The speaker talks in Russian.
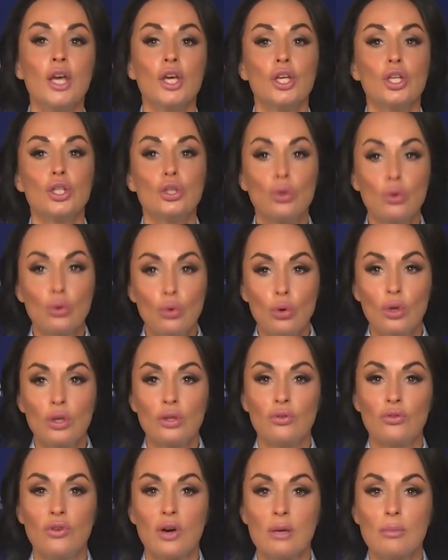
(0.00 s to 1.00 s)
и другой
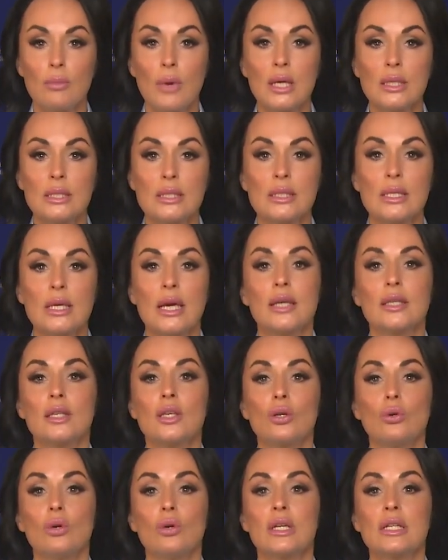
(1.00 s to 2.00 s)
информации о
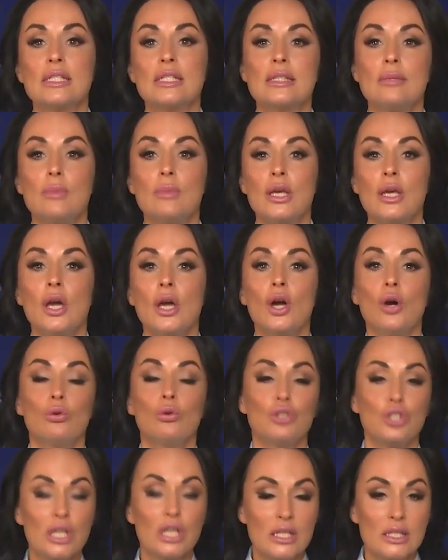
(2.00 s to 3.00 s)
героях семей
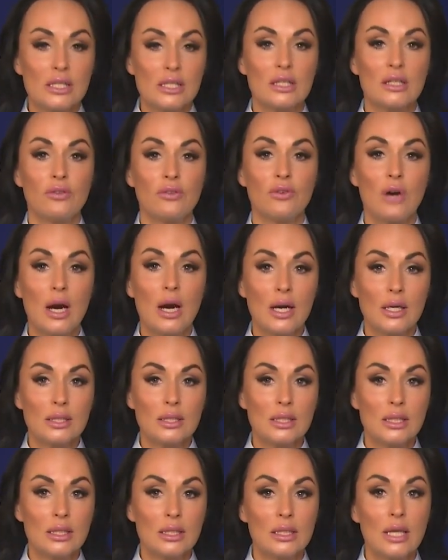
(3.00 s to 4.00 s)
участников
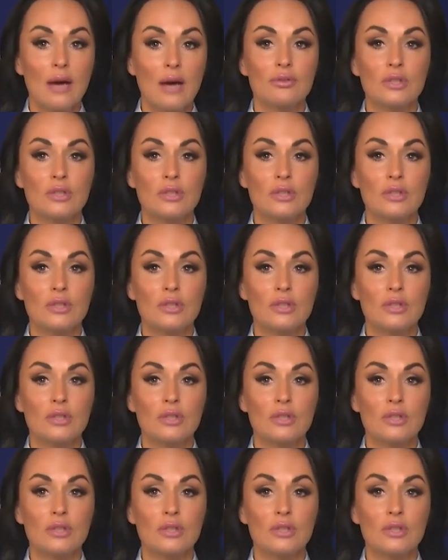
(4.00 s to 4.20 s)
акции на